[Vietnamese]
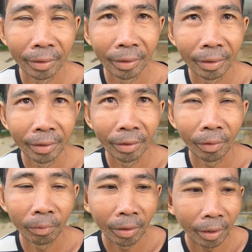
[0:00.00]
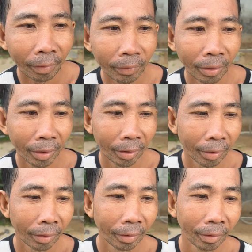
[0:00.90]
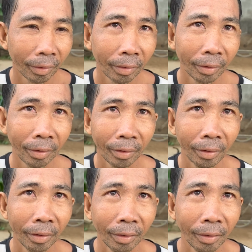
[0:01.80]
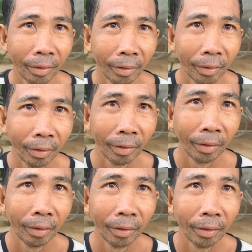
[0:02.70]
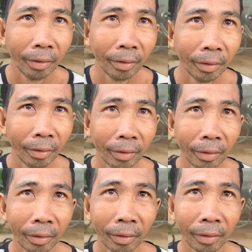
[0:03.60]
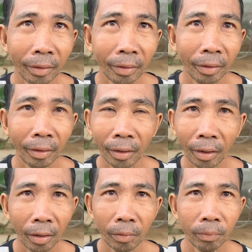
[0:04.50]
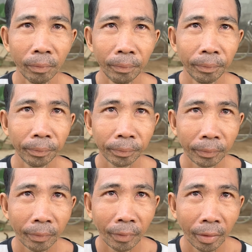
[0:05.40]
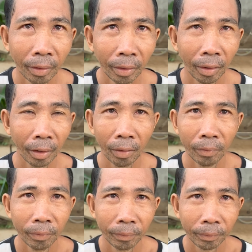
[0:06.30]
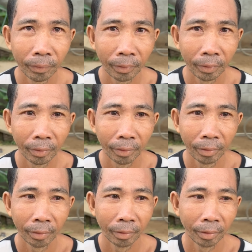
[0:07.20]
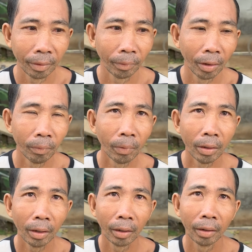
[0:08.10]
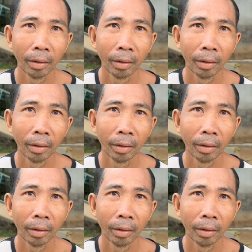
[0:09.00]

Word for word: đường rồi vô trong đó làm đi ra đây cho anh à, cái dạ, ẩn à, hồi giờ có đánh anh không không có sợ không không nhưng mà ốc mới về